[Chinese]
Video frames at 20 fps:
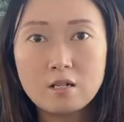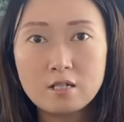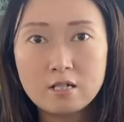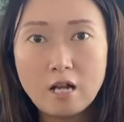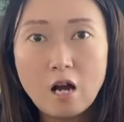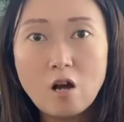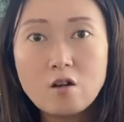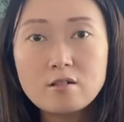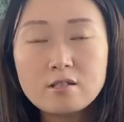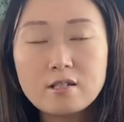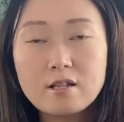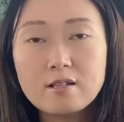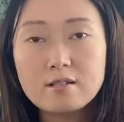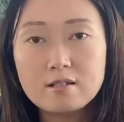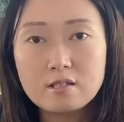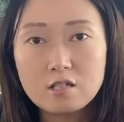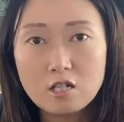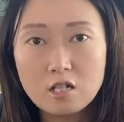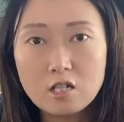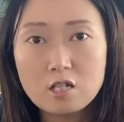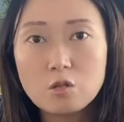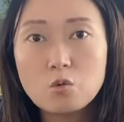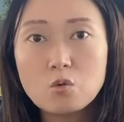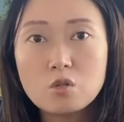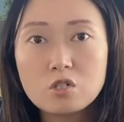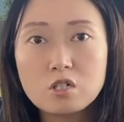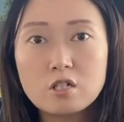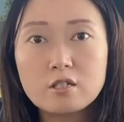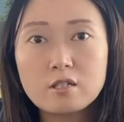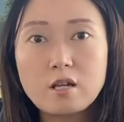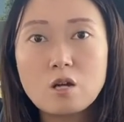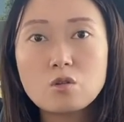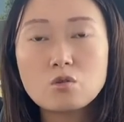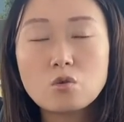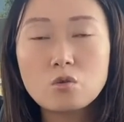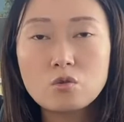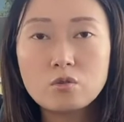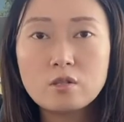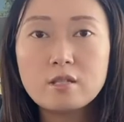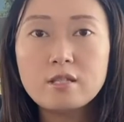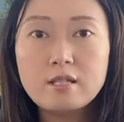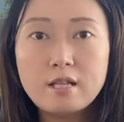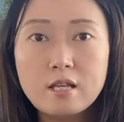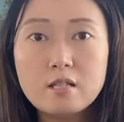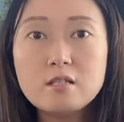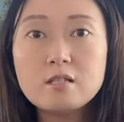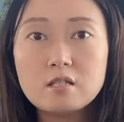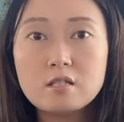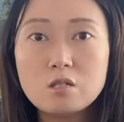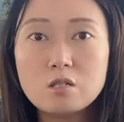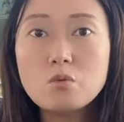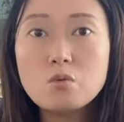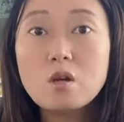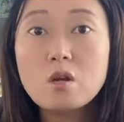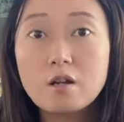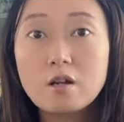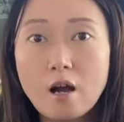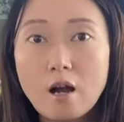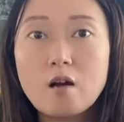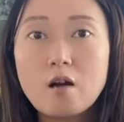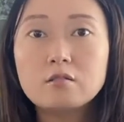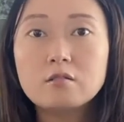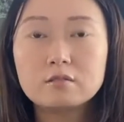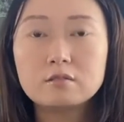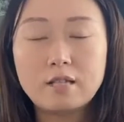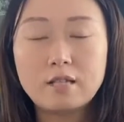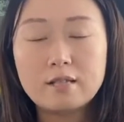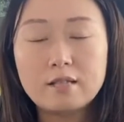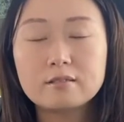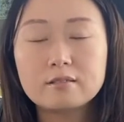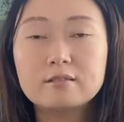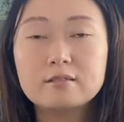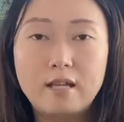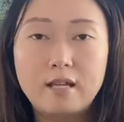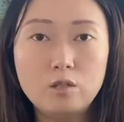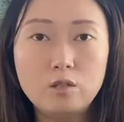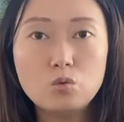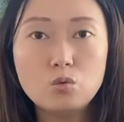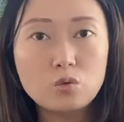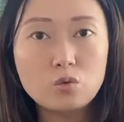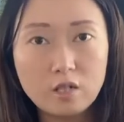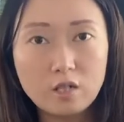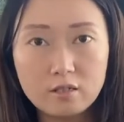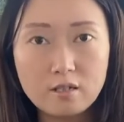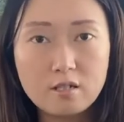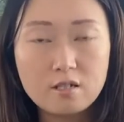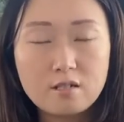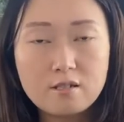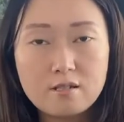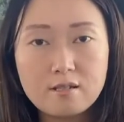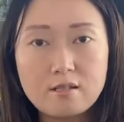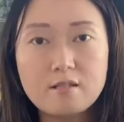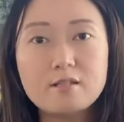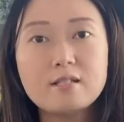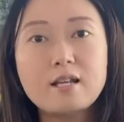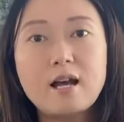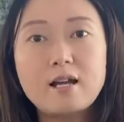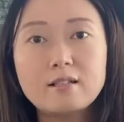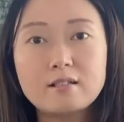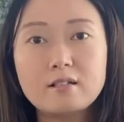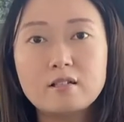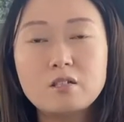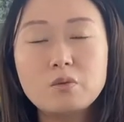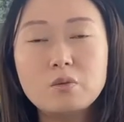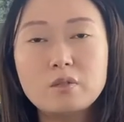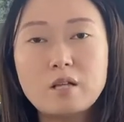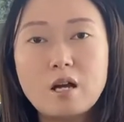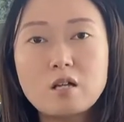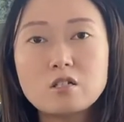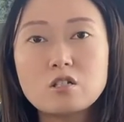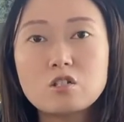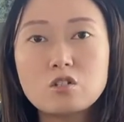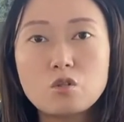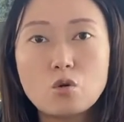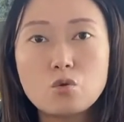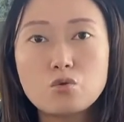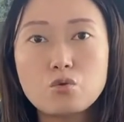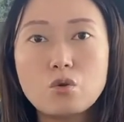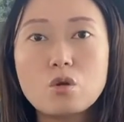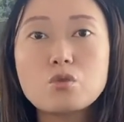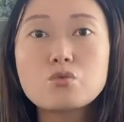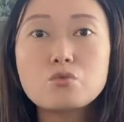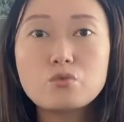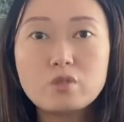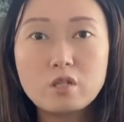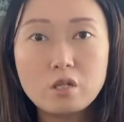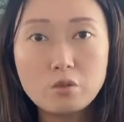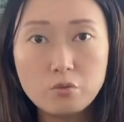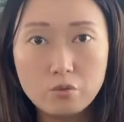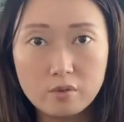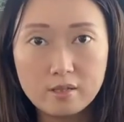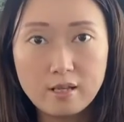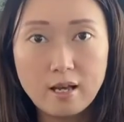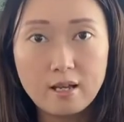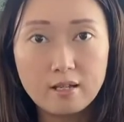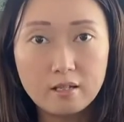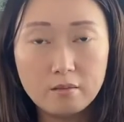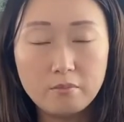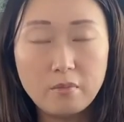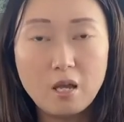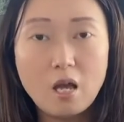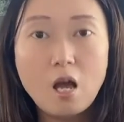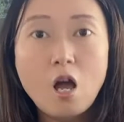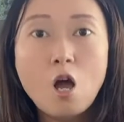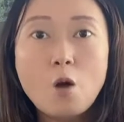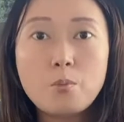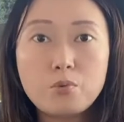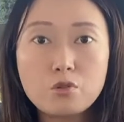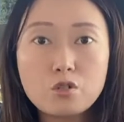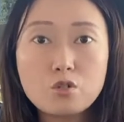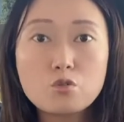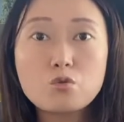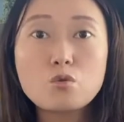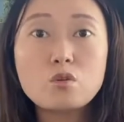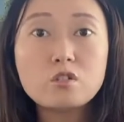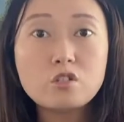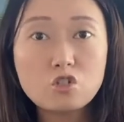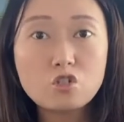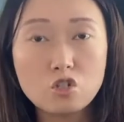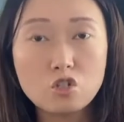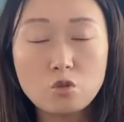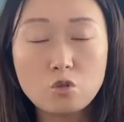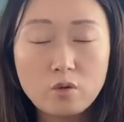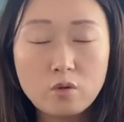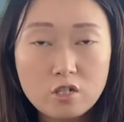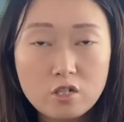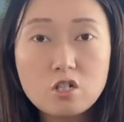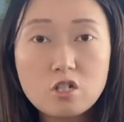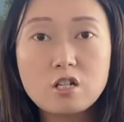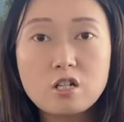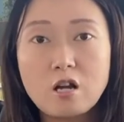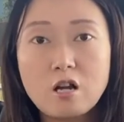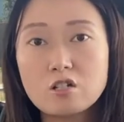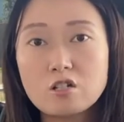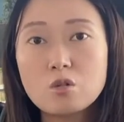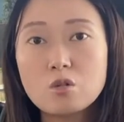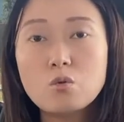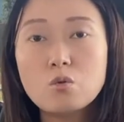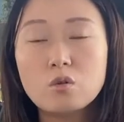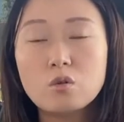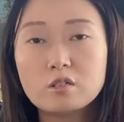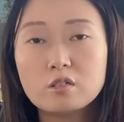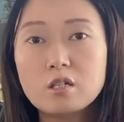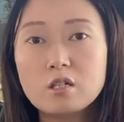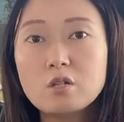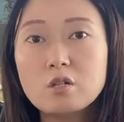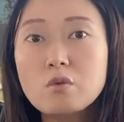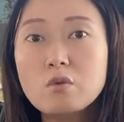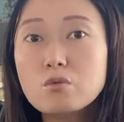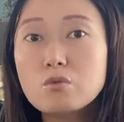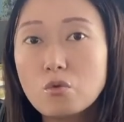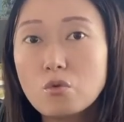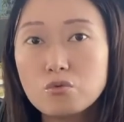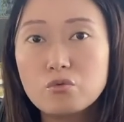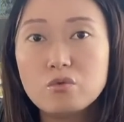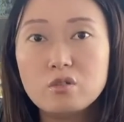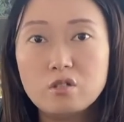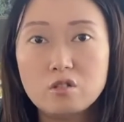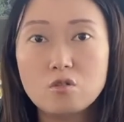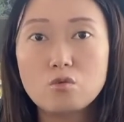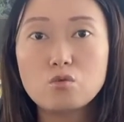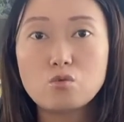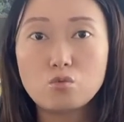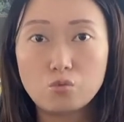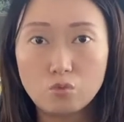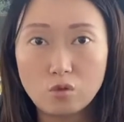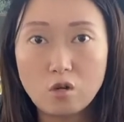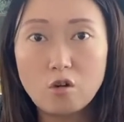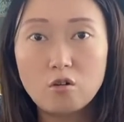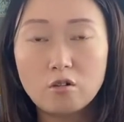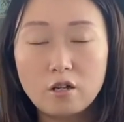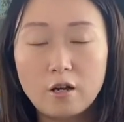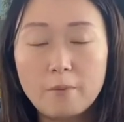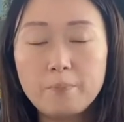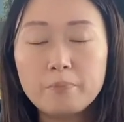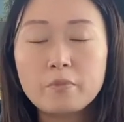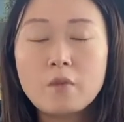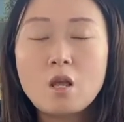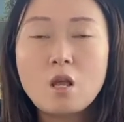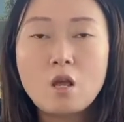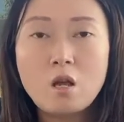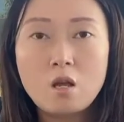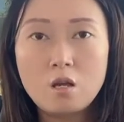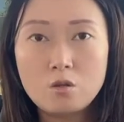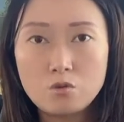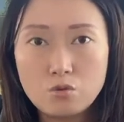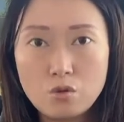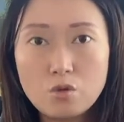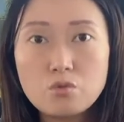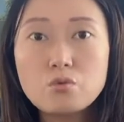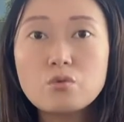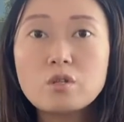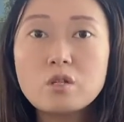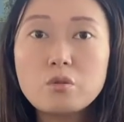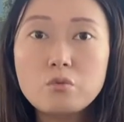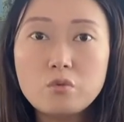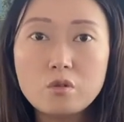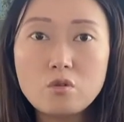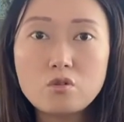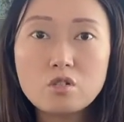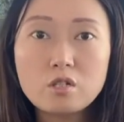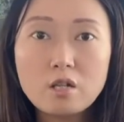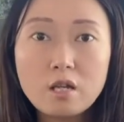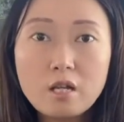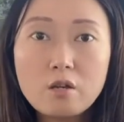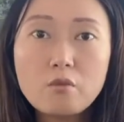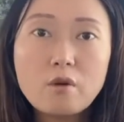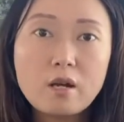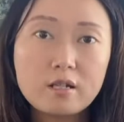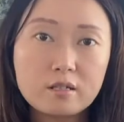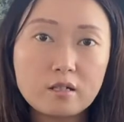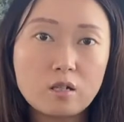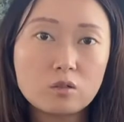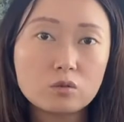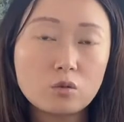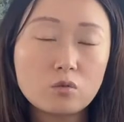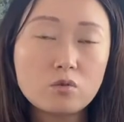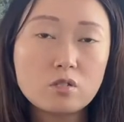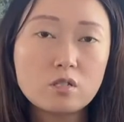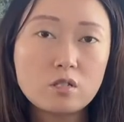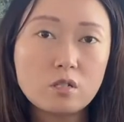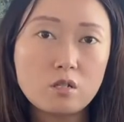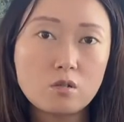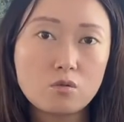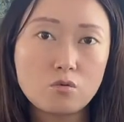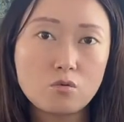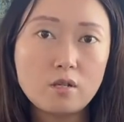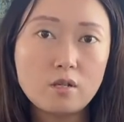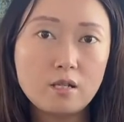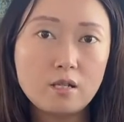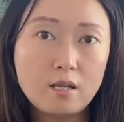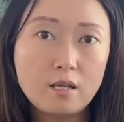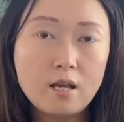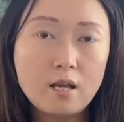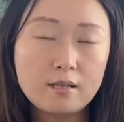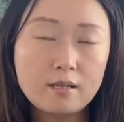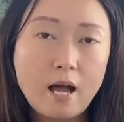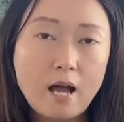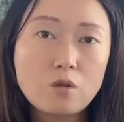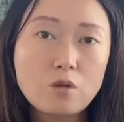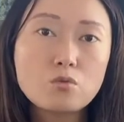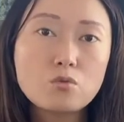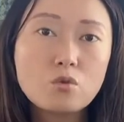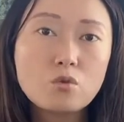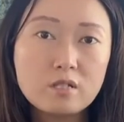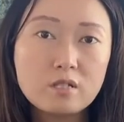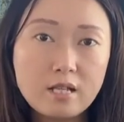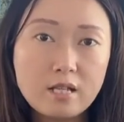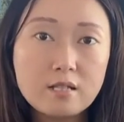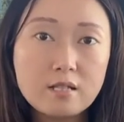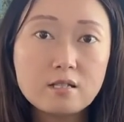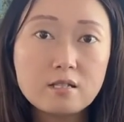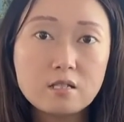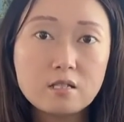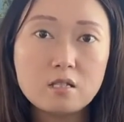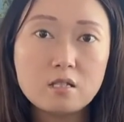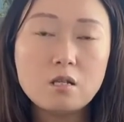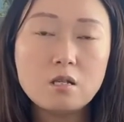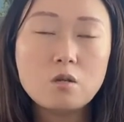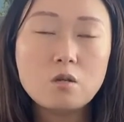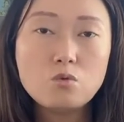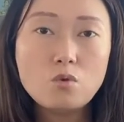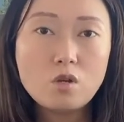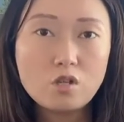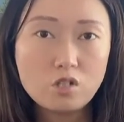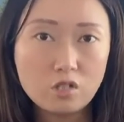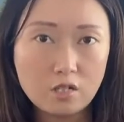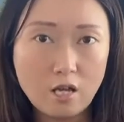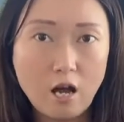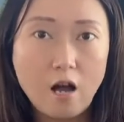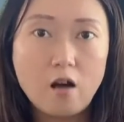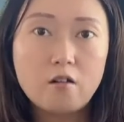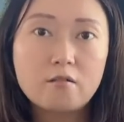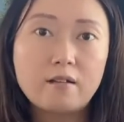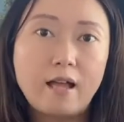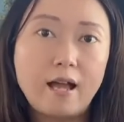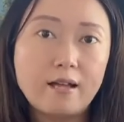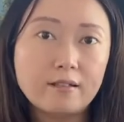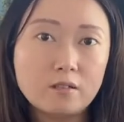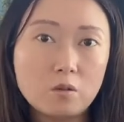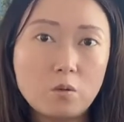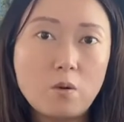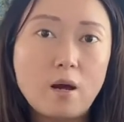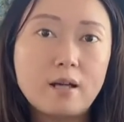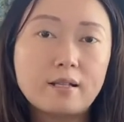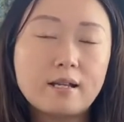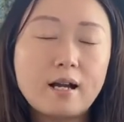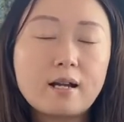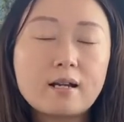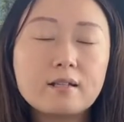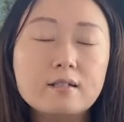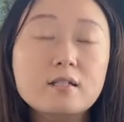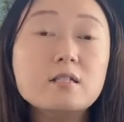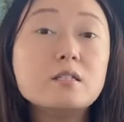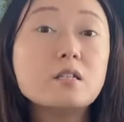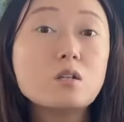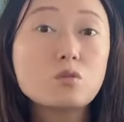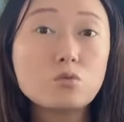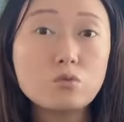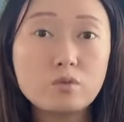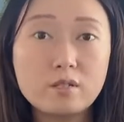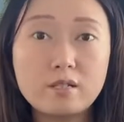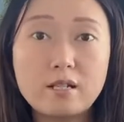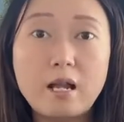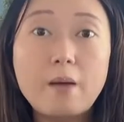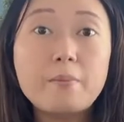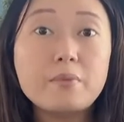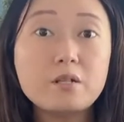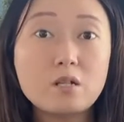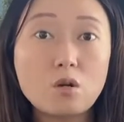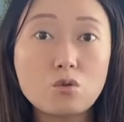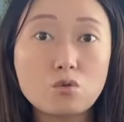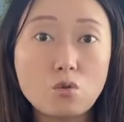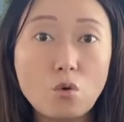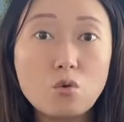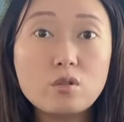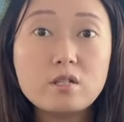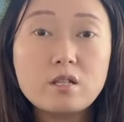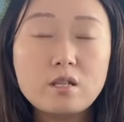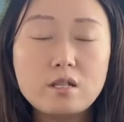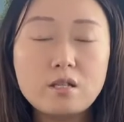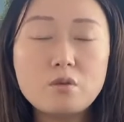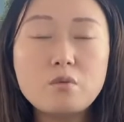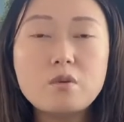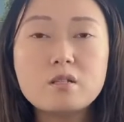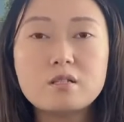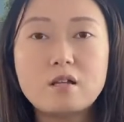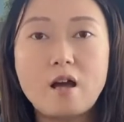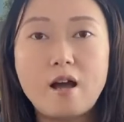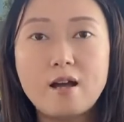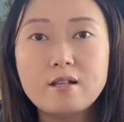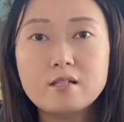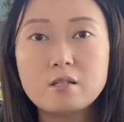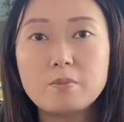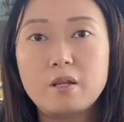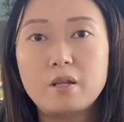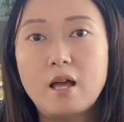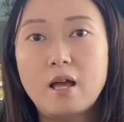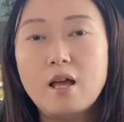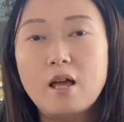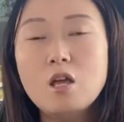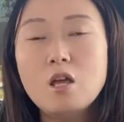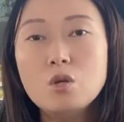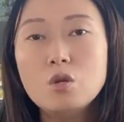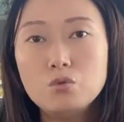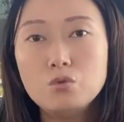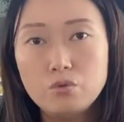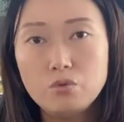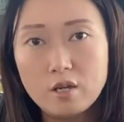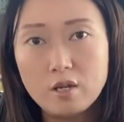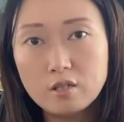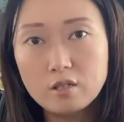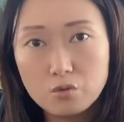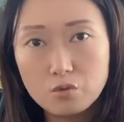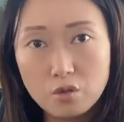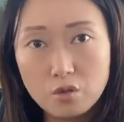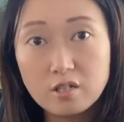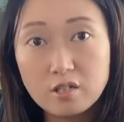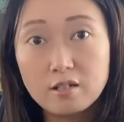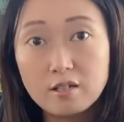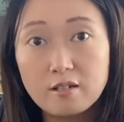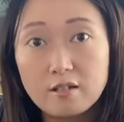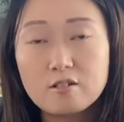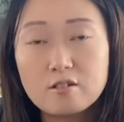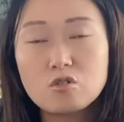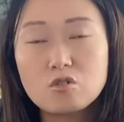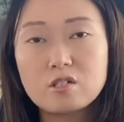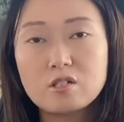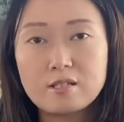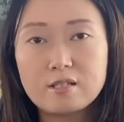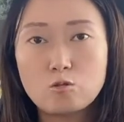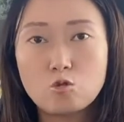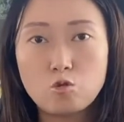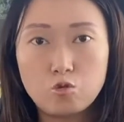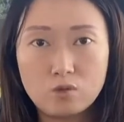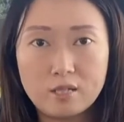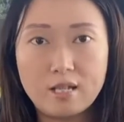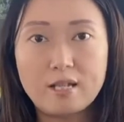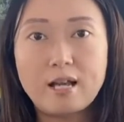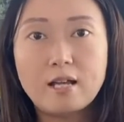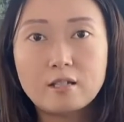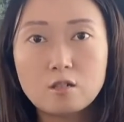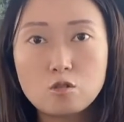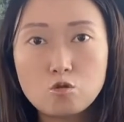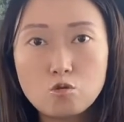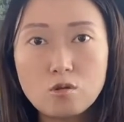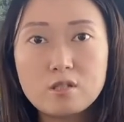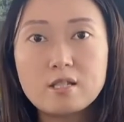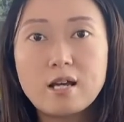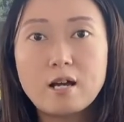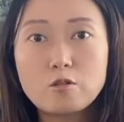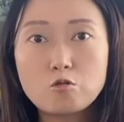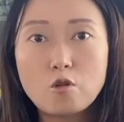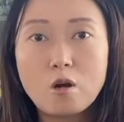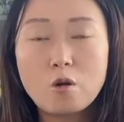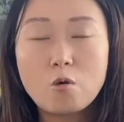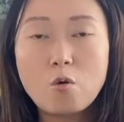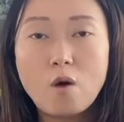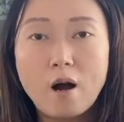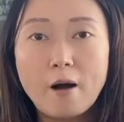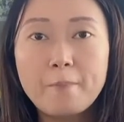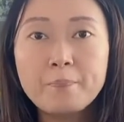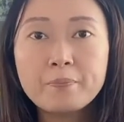然后在这个过程当中，年级越高，它的难度肯定是增加的，因为它是有学术英语在里面，不是说你只是会日常生活的英文用语你就足够了。学术英语又是另外一套东西，所以他如果年纪越小来的话，他肯定接触起来比较容易，因为小孩子本来语言的学习能力就是处在他的最佳状况。